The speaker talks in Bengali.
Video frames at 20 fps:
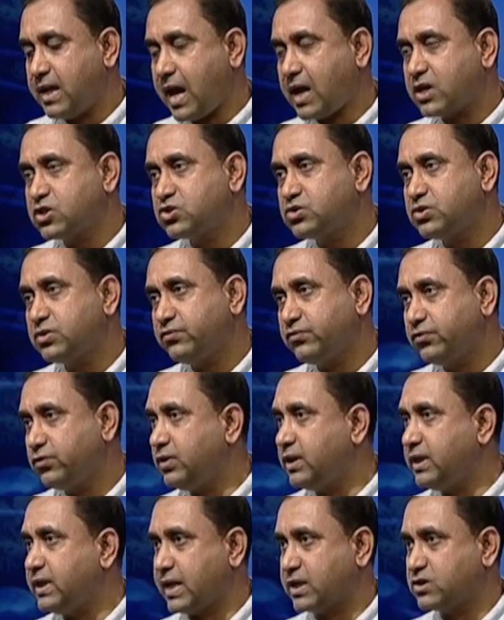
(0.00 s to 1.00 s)
একশো
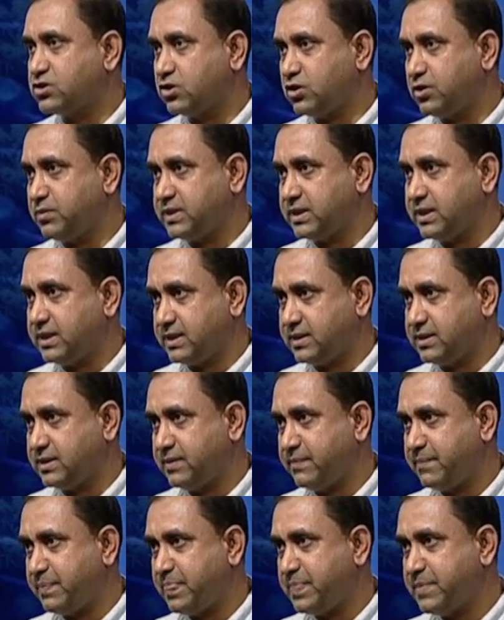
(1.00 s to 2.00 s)
ফুল নিয়ে একশো কবিতা লিখতে
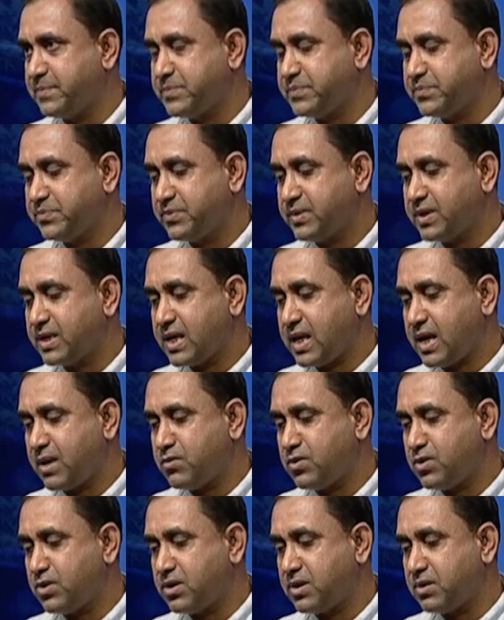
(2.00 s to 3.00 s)
আচ্ছা
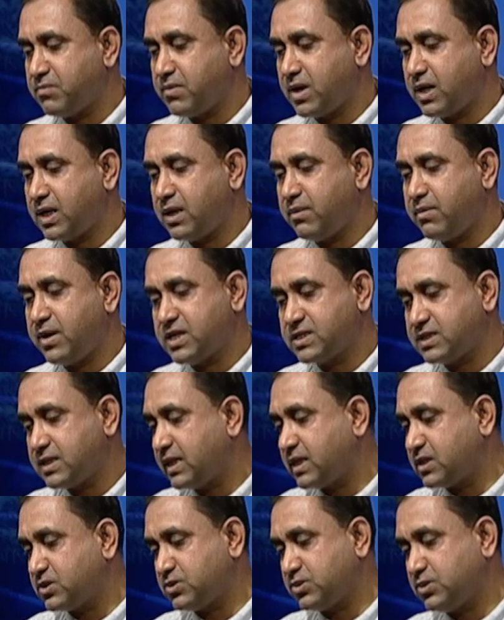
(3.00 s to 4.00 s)
এবং বাংলা ভাষা
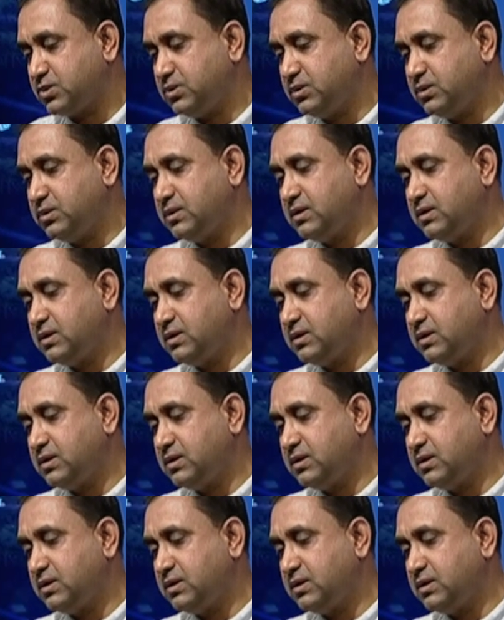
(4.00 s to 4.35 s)
না শুধু